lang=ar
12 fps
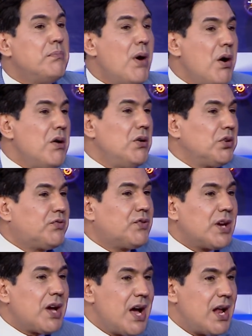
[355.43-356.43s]
بون
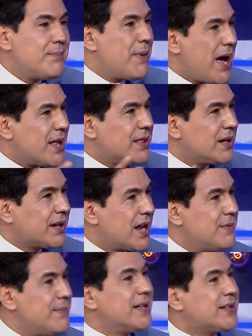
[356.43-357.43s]
لطفي قال بعض
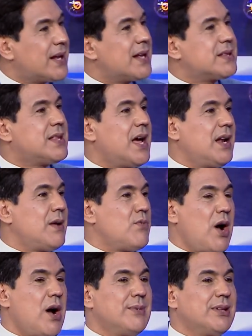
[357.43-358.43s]
الكلمات رد على
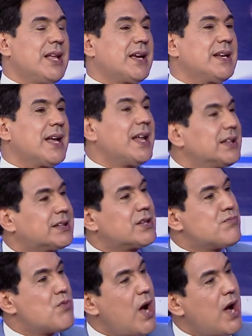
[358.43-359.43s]
محمد لكن
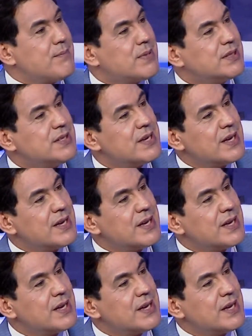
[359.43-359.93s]
غلطه محمد